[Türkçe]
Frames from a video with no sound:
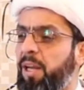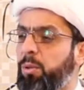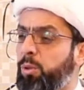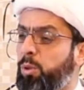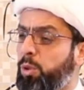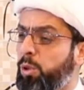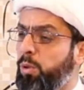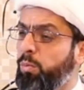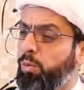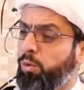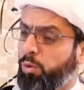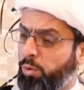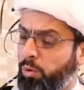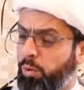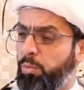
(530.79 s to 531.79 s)
hüküm
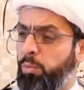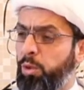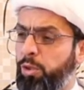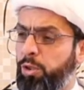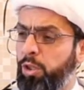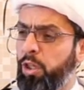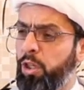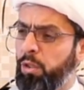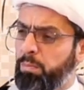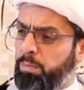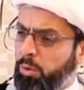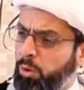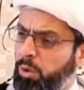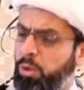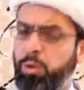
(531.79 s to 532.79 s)
sürmüş
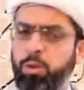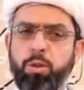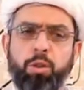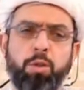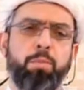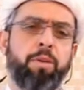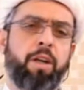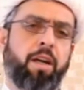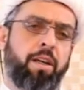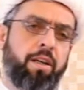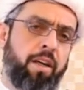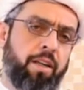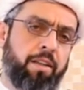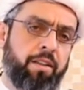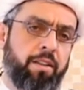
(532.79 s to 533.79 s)
büyük
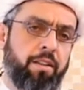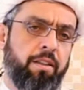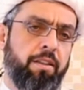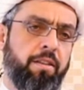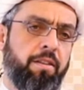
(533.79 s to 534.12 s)
hükümdarlardı.